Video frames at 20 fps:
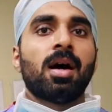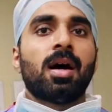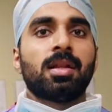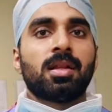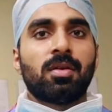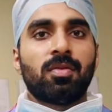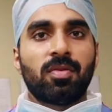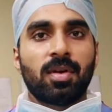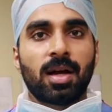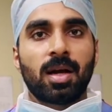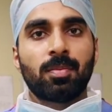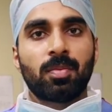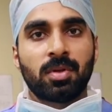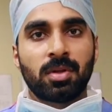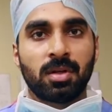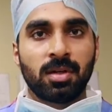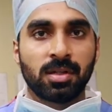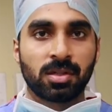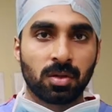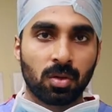அந்த ஃப்ளாப்
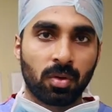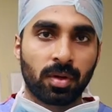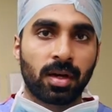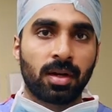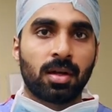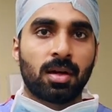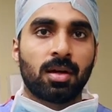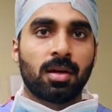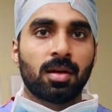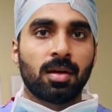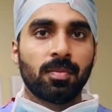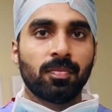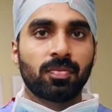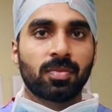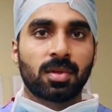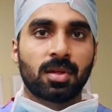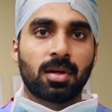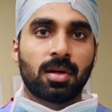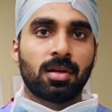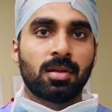வந்து டிஸ்லோகேட் ஆகலாம்
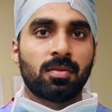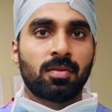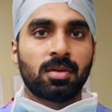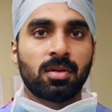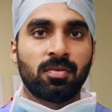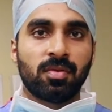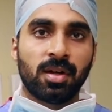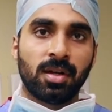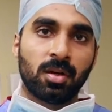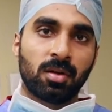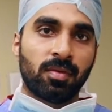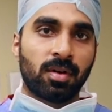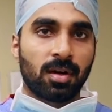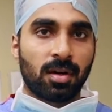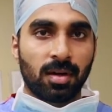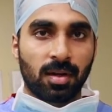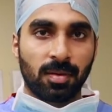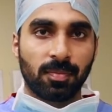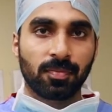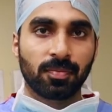அது வந்து வெளியே
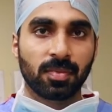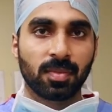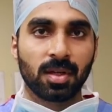வரலாம்